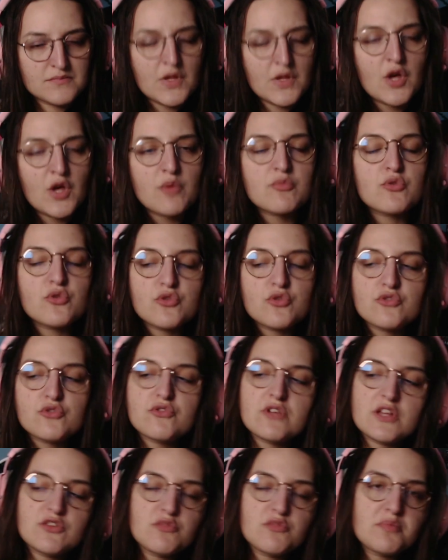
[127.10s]
Bon,
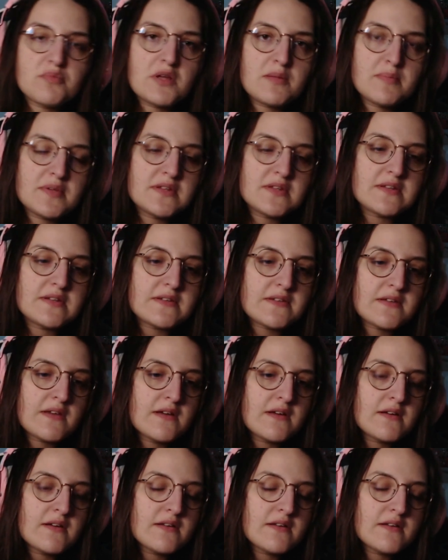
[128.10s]
au-delà de palper des seins,